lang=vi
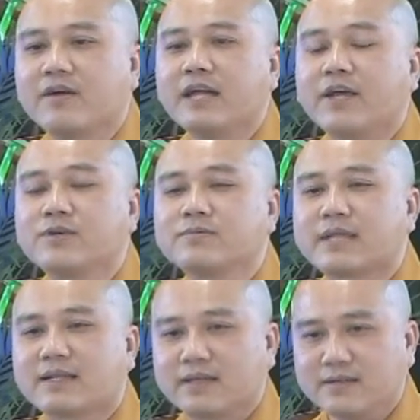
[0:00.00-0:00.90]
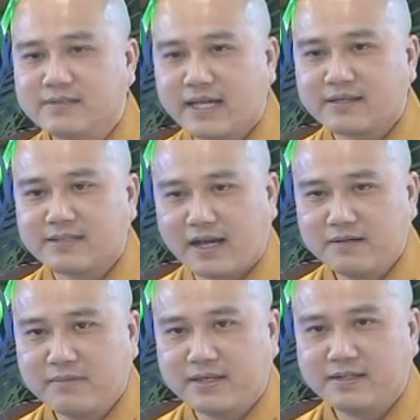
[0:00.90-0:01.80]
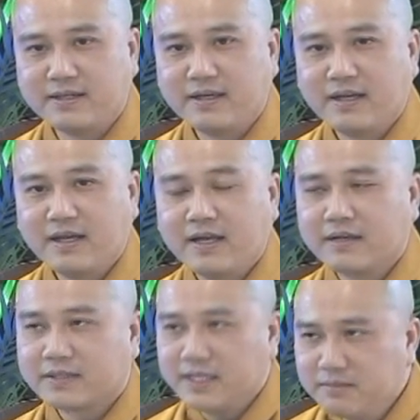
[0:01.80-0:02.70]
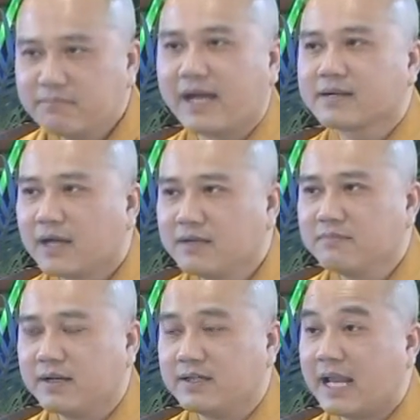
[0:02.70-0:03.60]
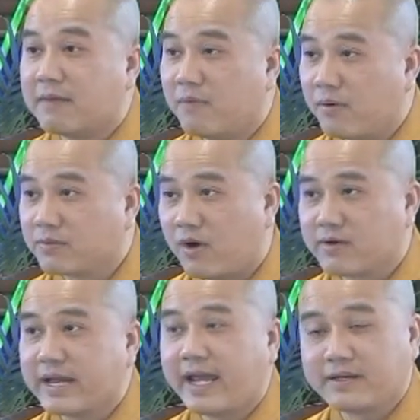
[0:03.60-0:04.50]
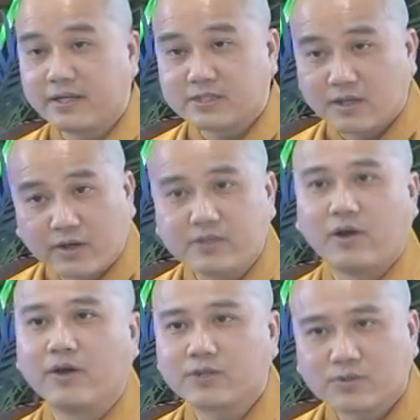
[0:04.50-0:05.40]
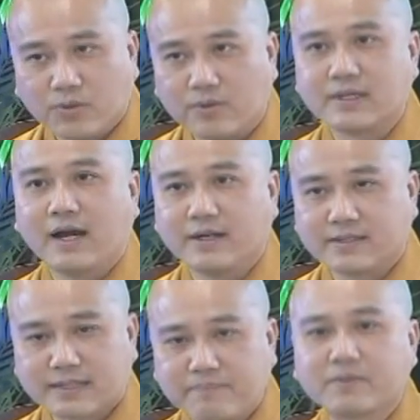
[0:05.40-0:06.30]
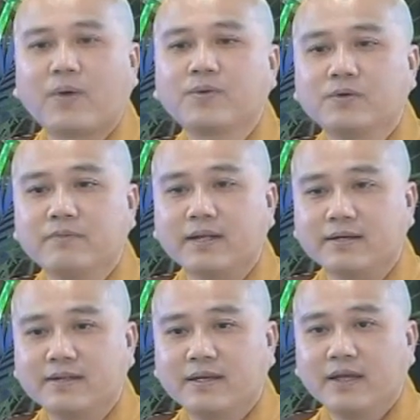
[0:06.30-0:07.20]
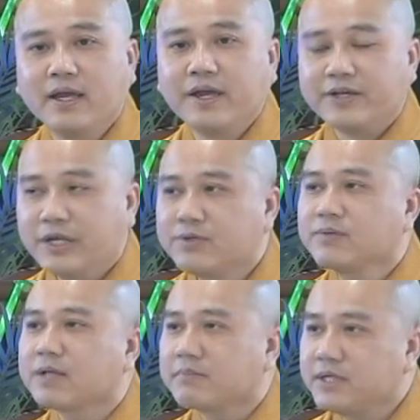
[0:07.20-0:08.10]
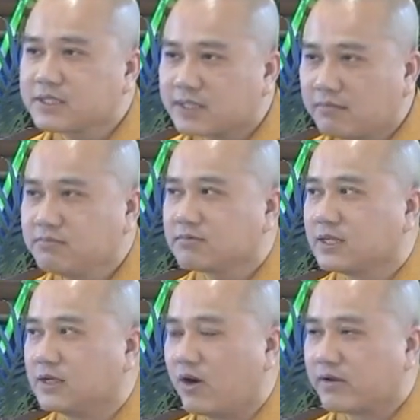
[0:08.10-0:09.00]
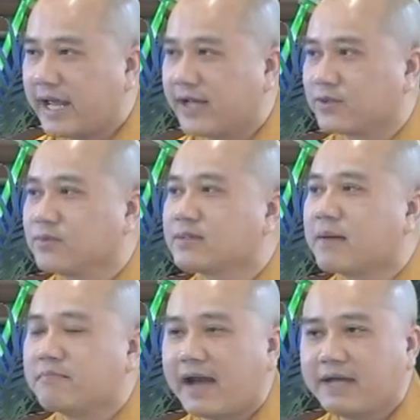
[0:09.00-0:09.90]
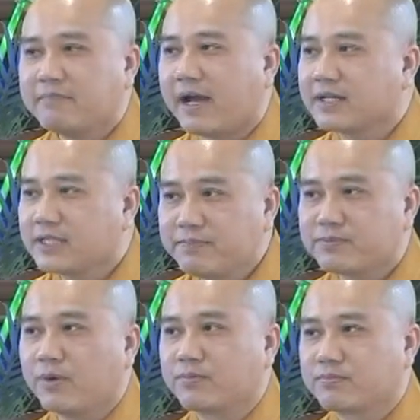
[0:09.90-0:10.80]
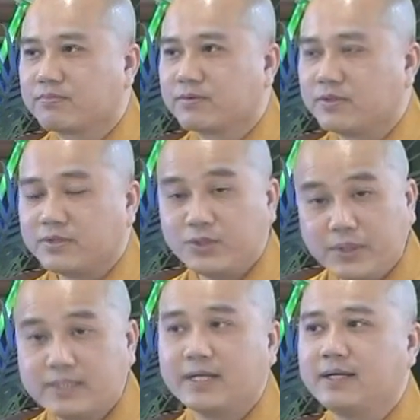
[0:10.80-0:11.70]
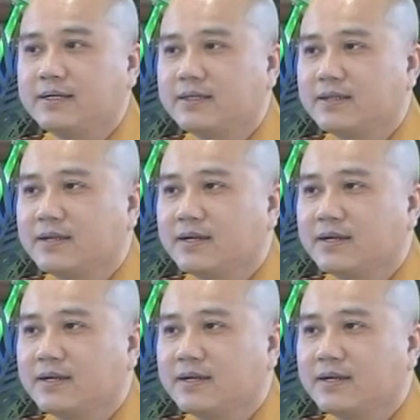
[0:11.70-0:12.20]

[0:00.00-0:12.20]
đó để chúng ta tự nhắc nhở mình chính bản thân mình là một ngọn đèn để soi rọi cho cuộc đời tâm tối của mình. Nếu chúng ta biết sống thì ngọn đèn chúng ta mãi mãi tiếp tục duy trì